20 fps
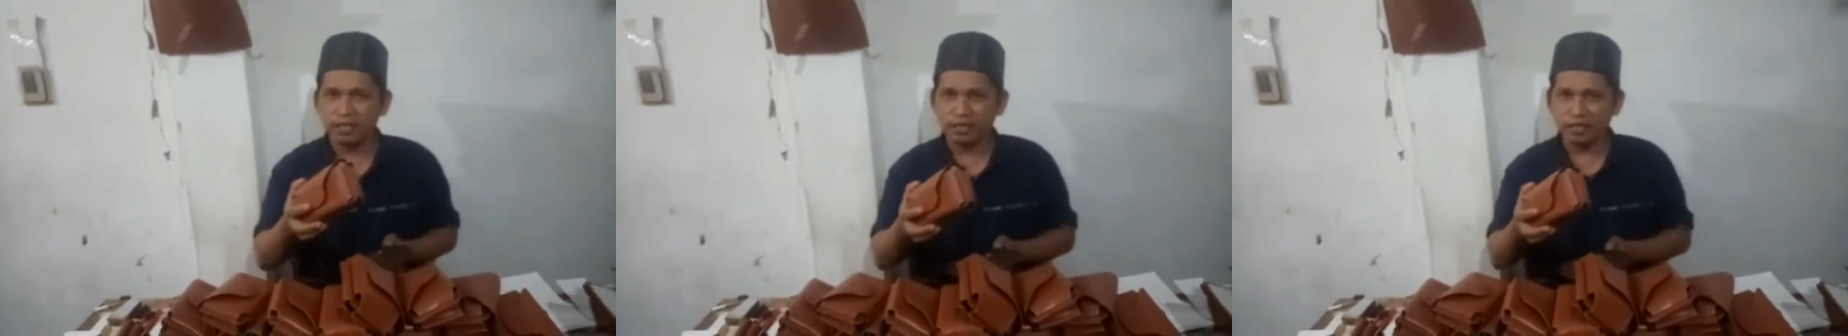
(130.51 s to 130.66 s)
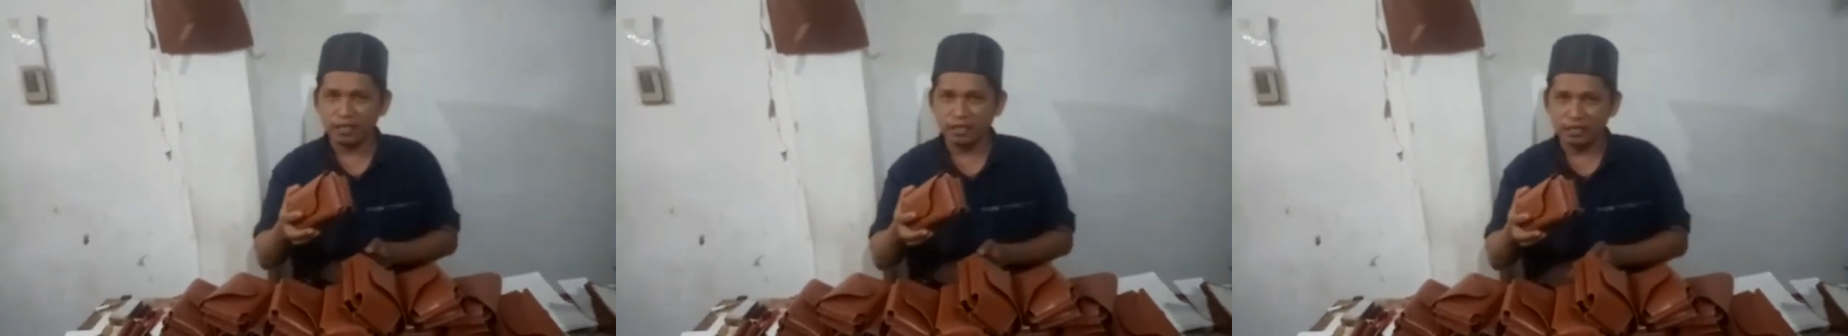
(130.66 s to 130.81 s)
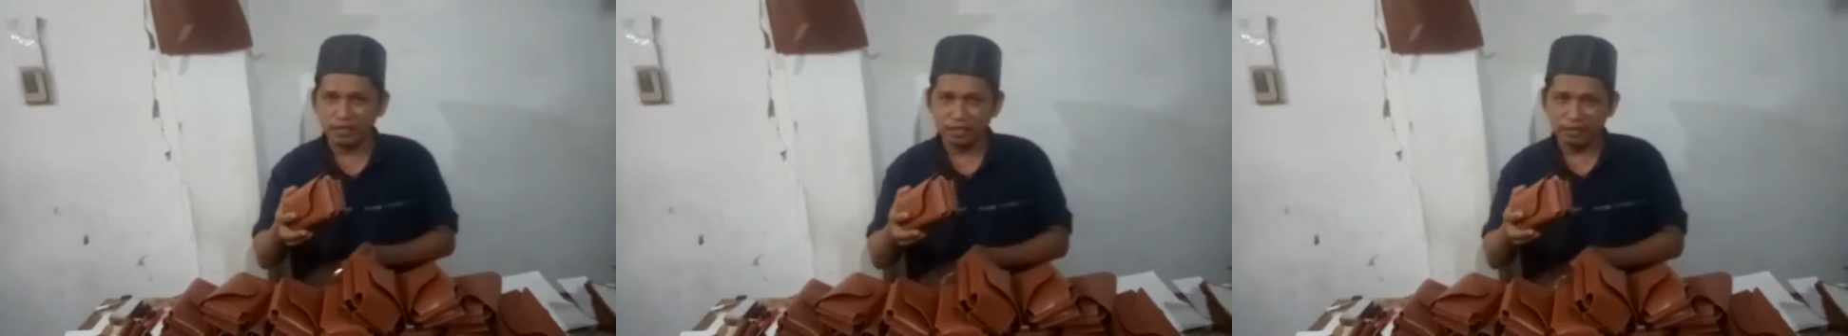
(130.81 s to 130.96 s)

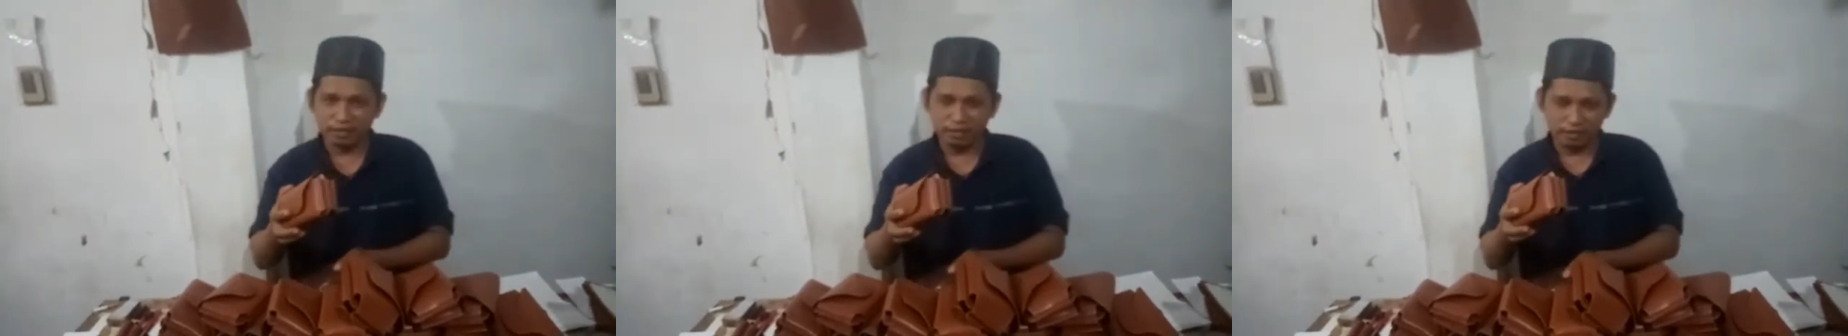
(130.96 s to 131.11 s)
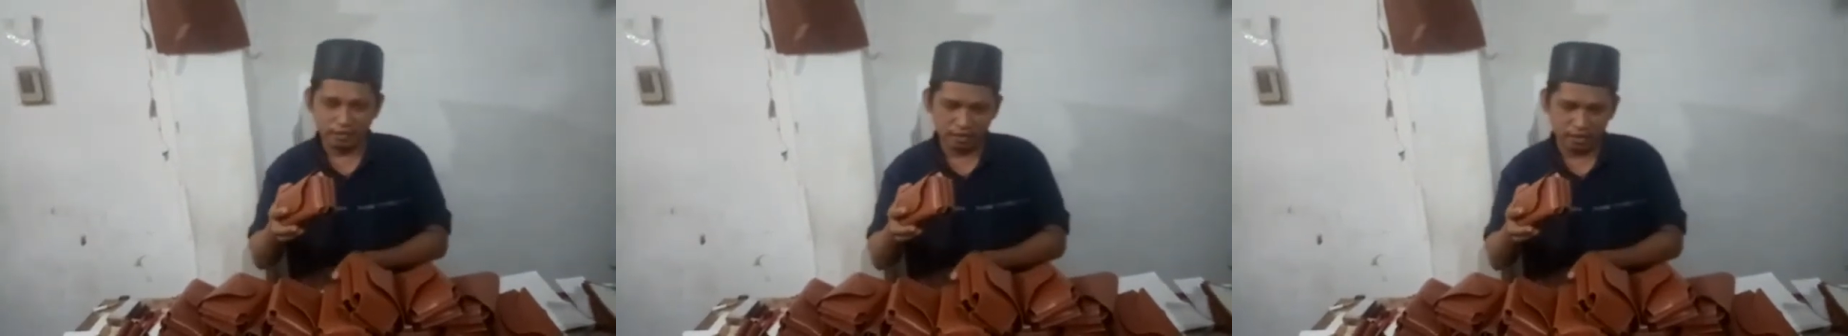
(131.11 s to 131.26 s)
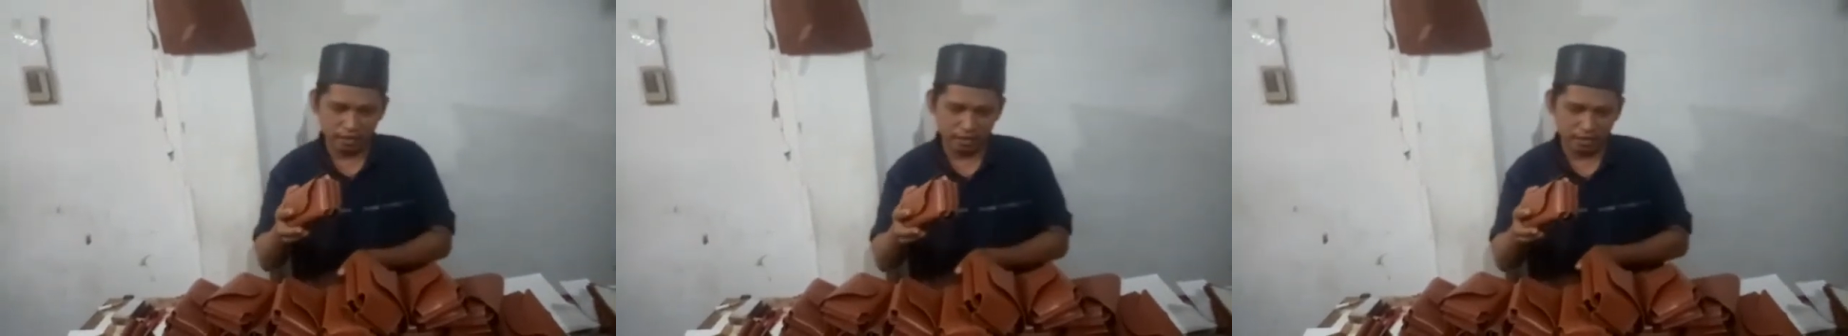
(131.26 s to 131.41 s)
ini
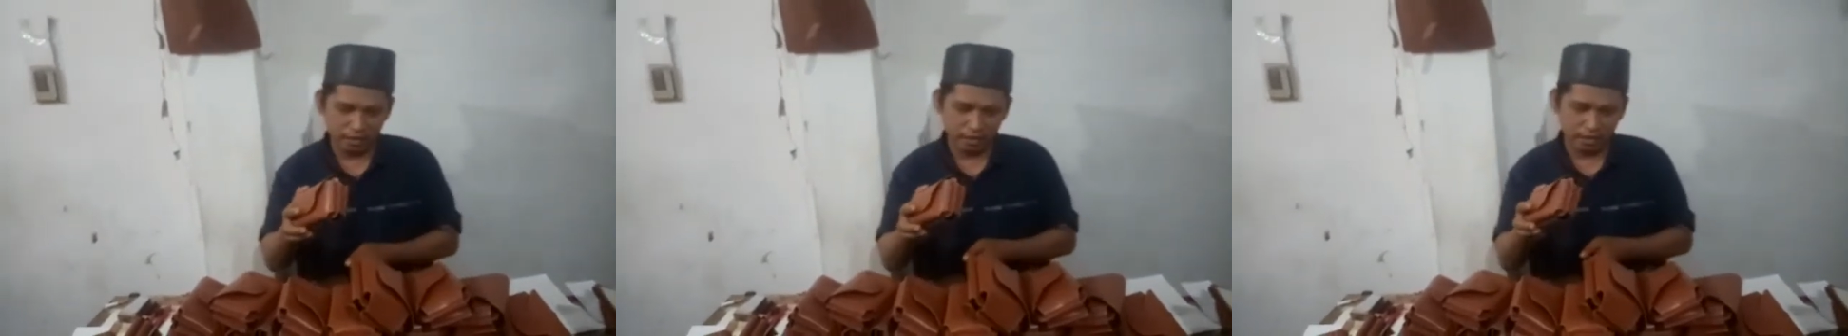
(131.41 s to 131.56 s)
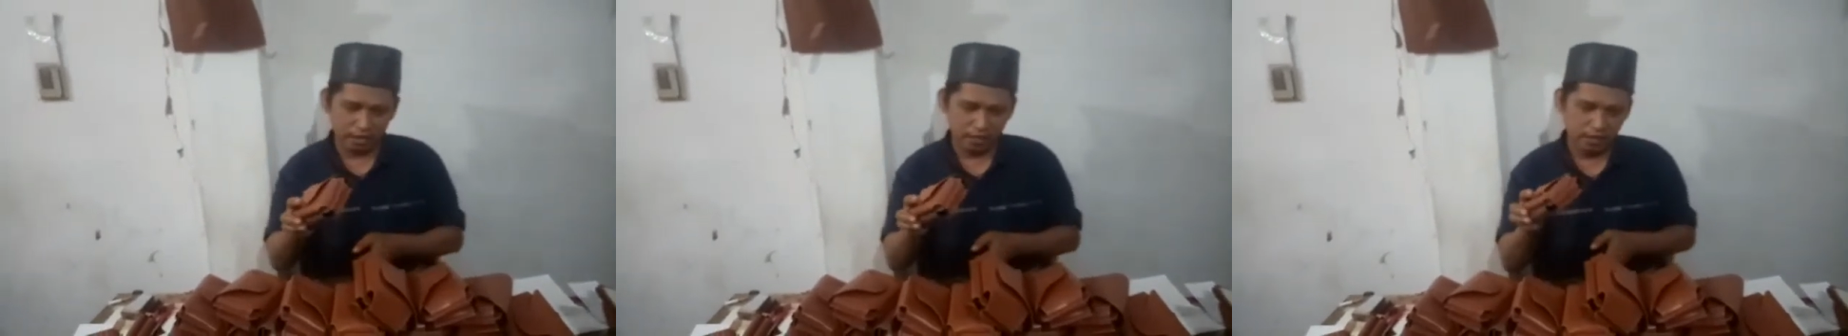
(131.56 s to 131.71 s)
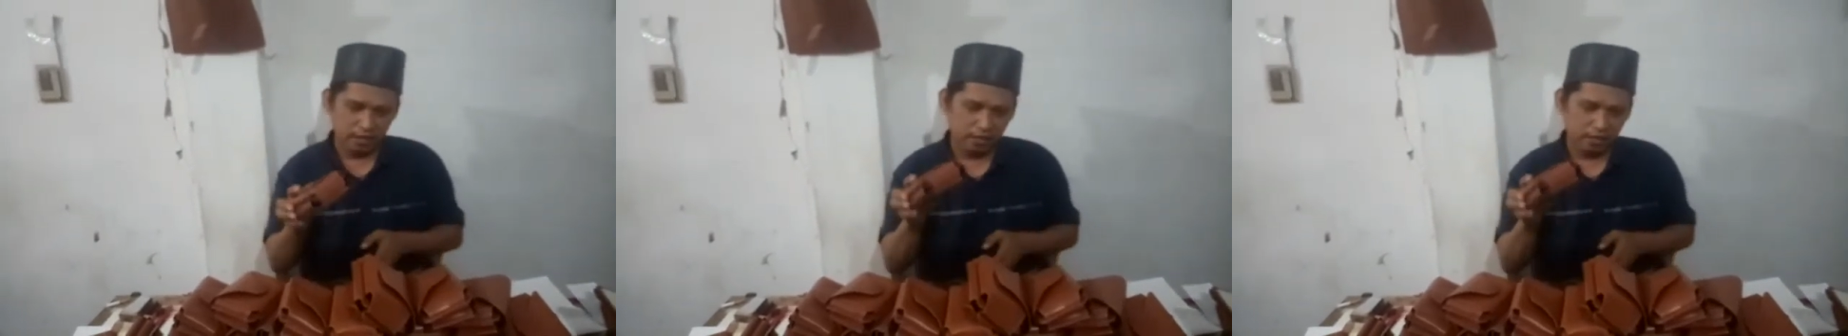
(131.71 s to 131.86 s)
nah